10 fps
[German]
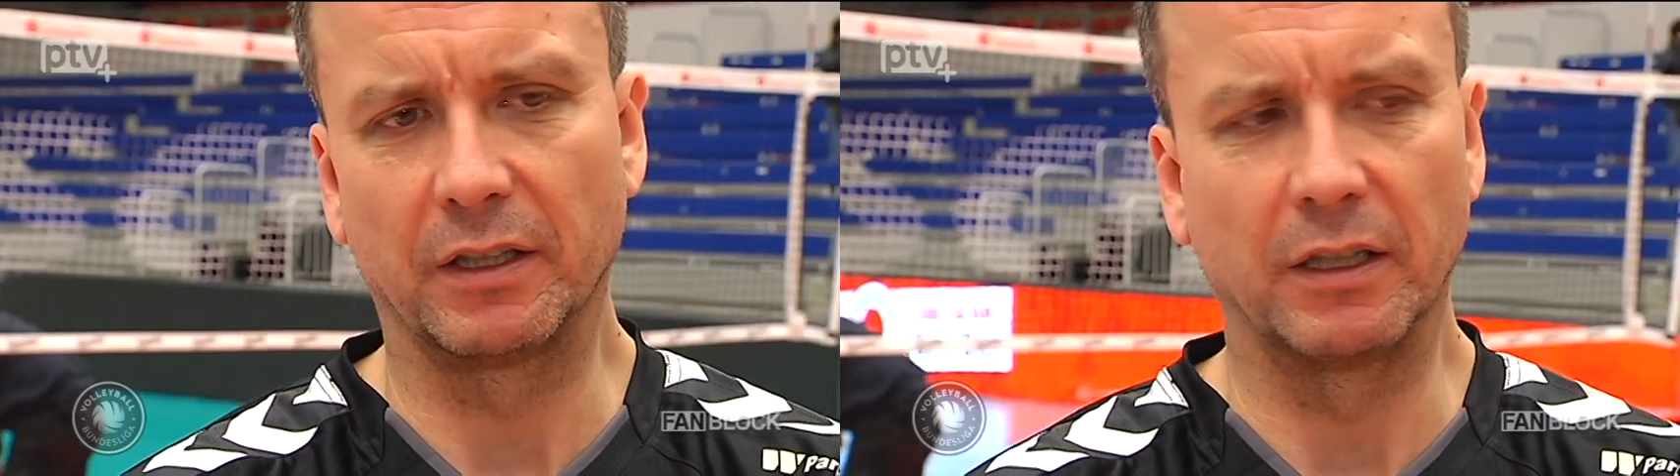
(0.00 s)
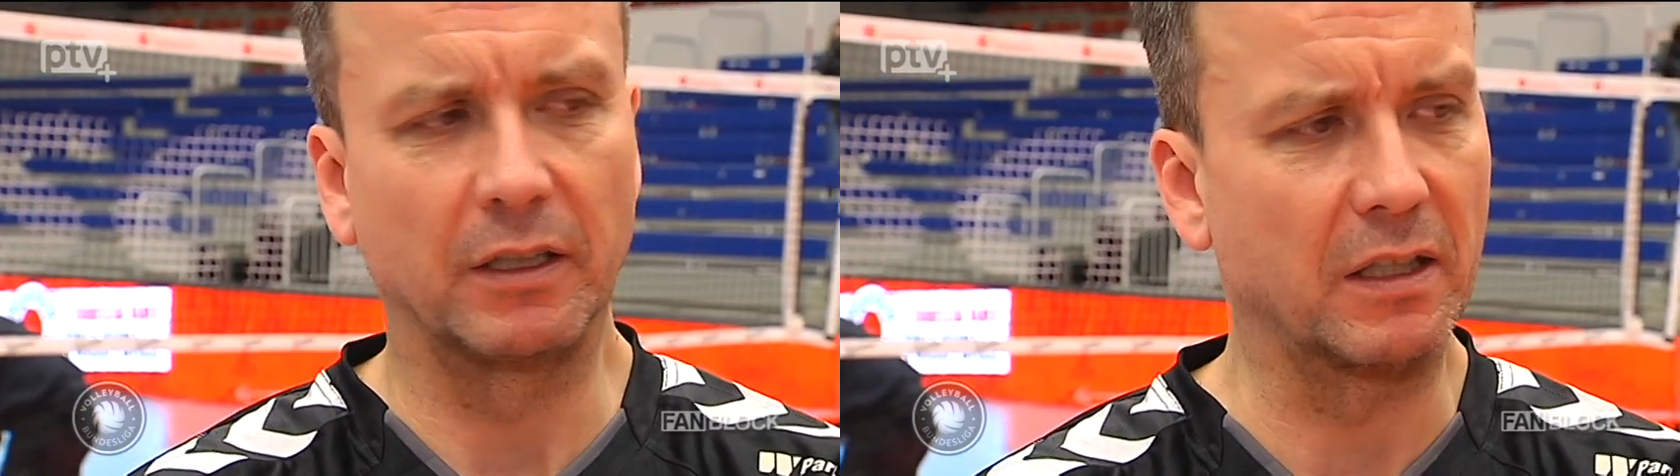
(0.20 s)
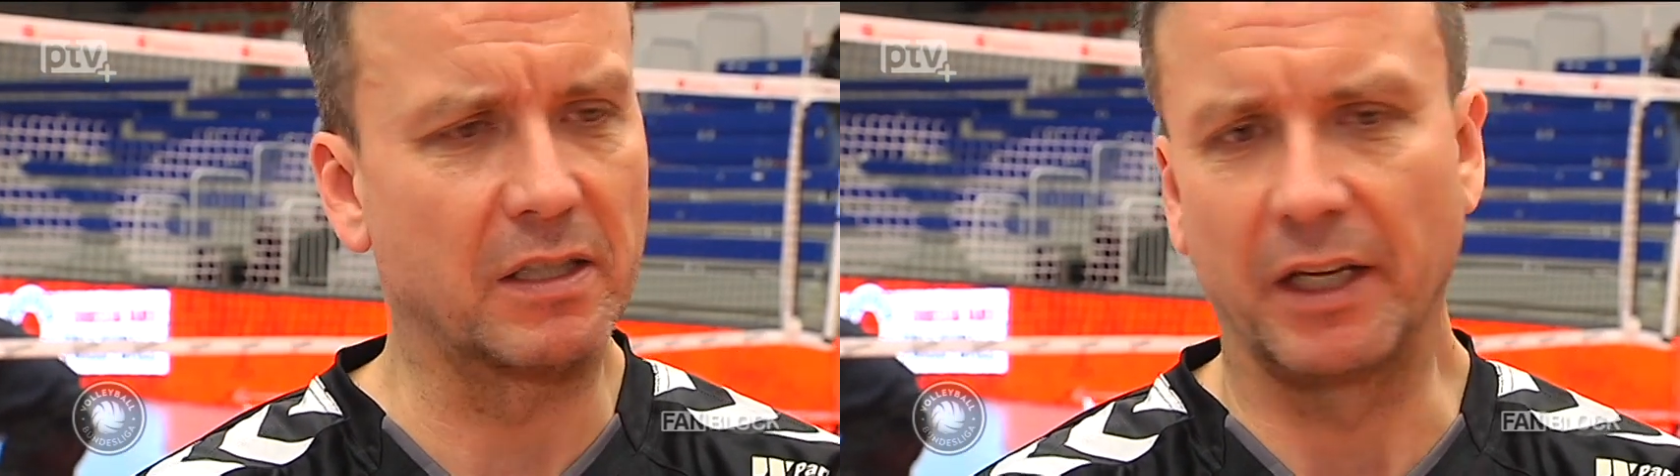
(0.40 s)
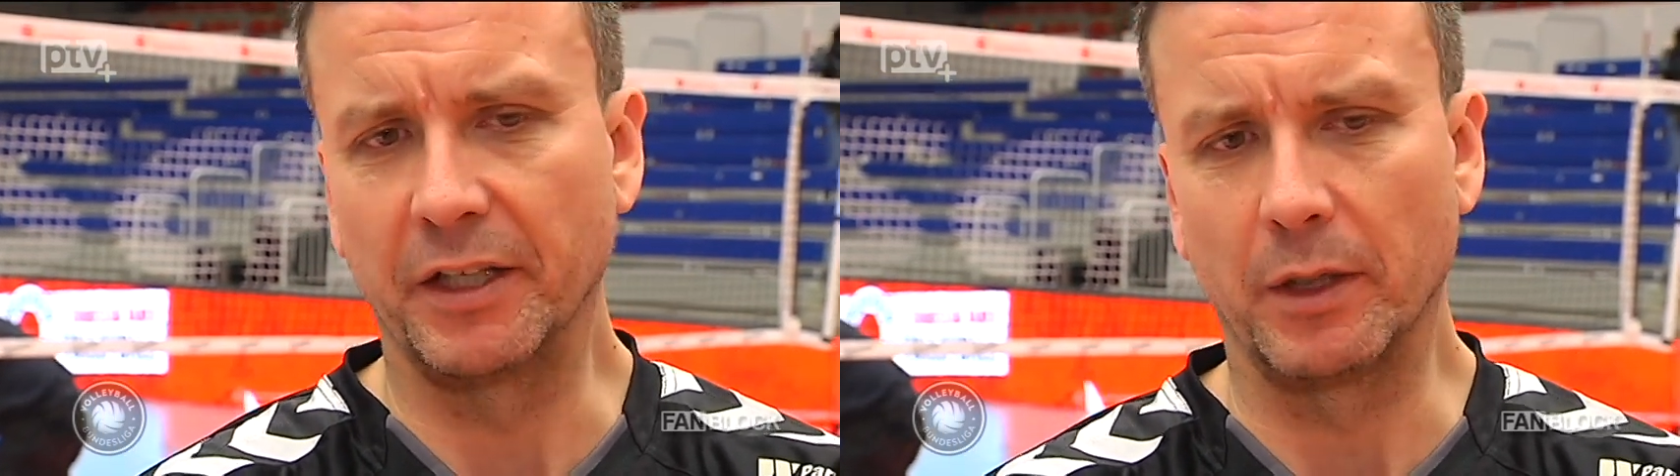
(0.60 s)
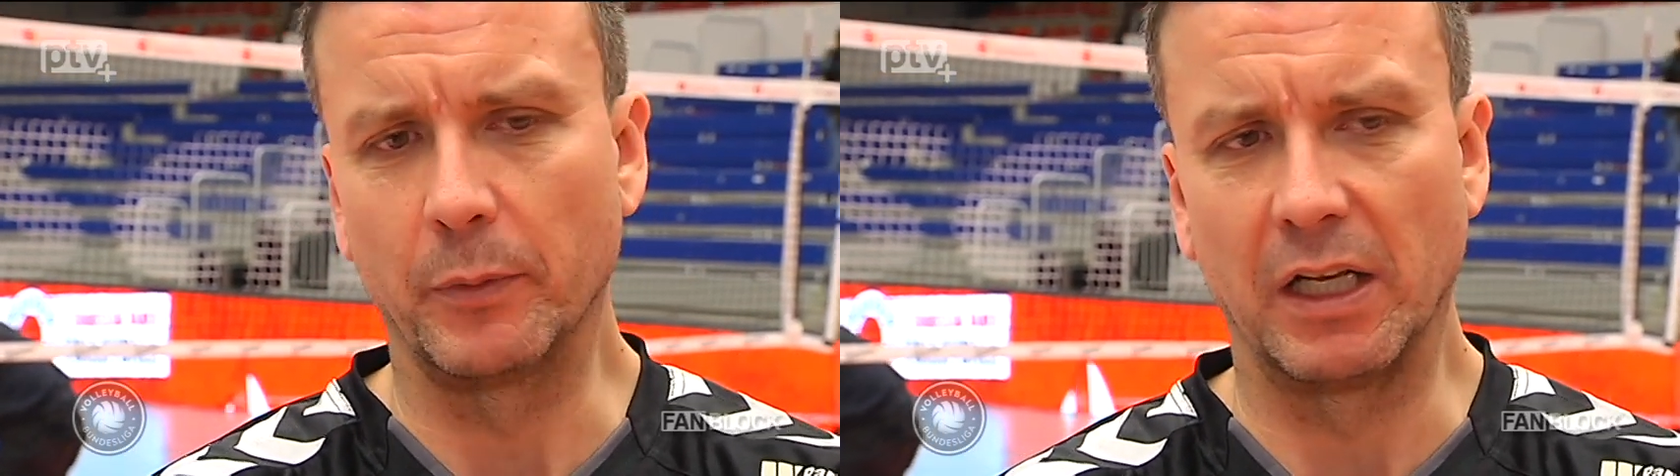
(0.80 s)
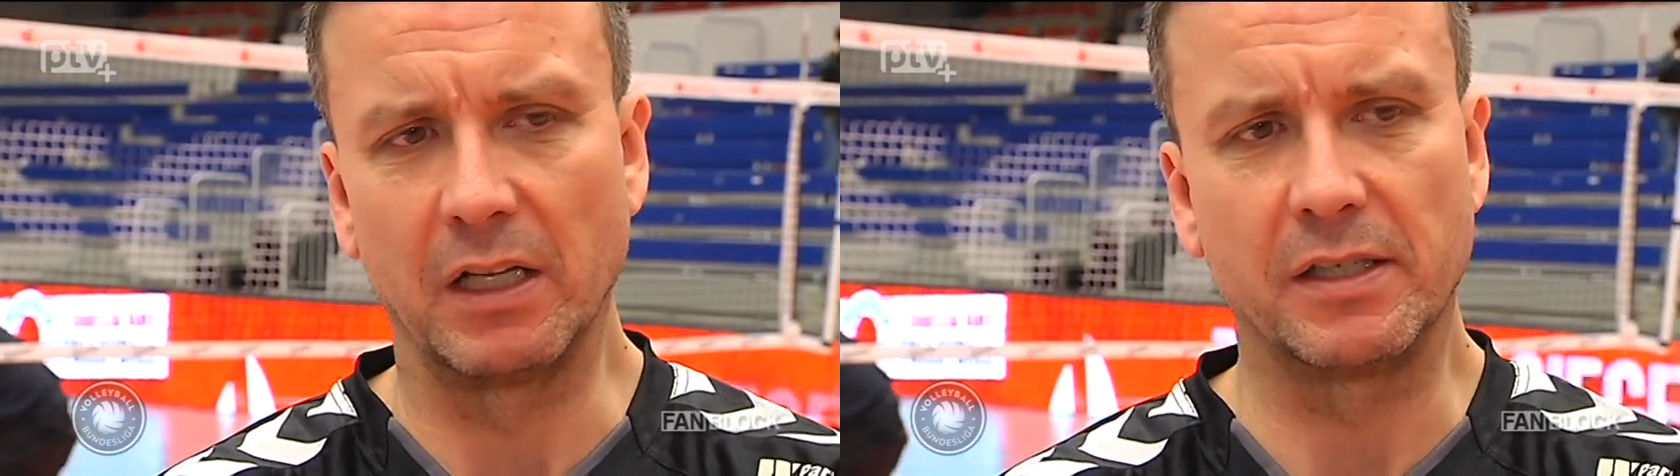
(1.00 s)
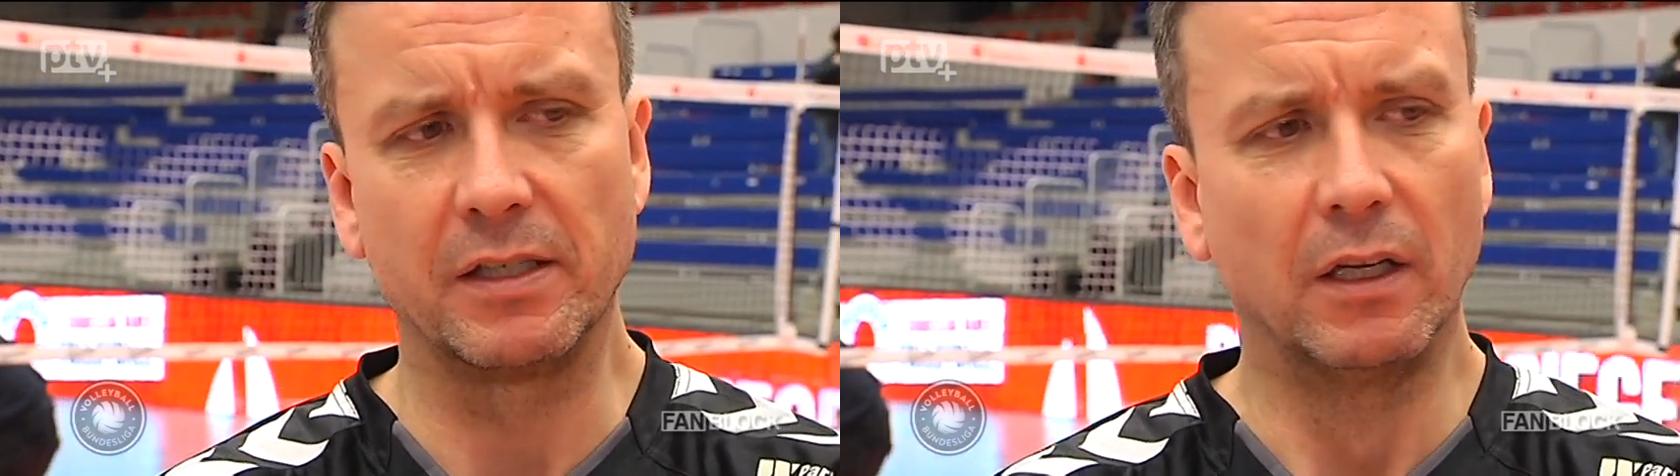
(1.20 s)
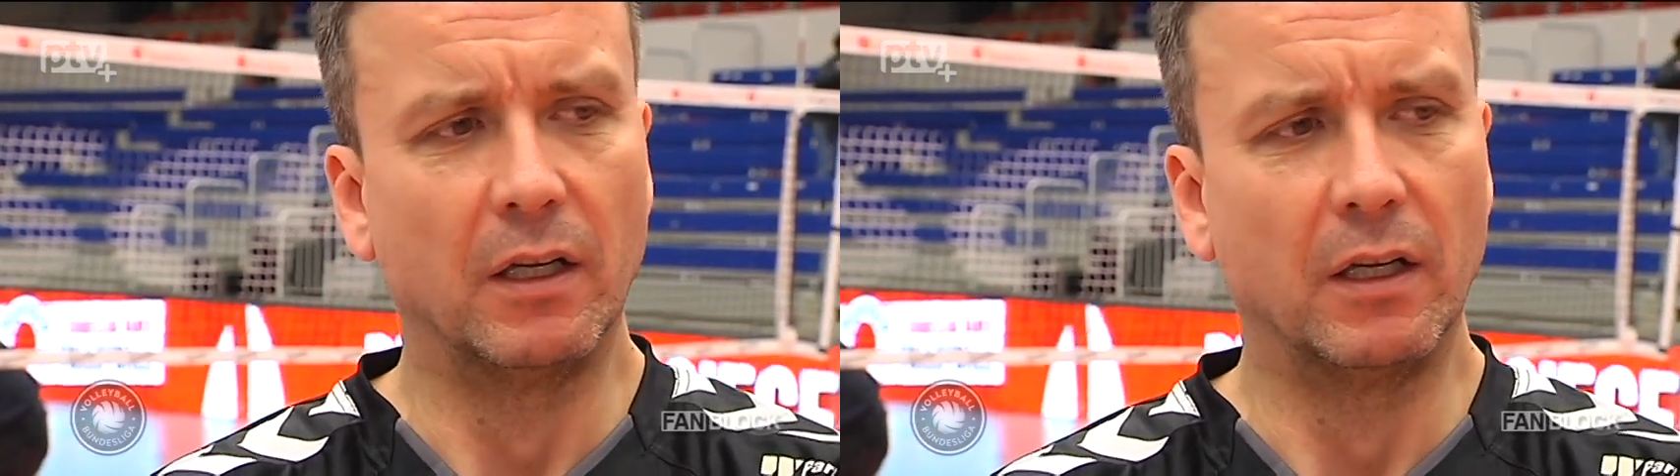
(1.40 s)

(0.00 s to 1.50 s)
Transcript: äh, dass einige Mädels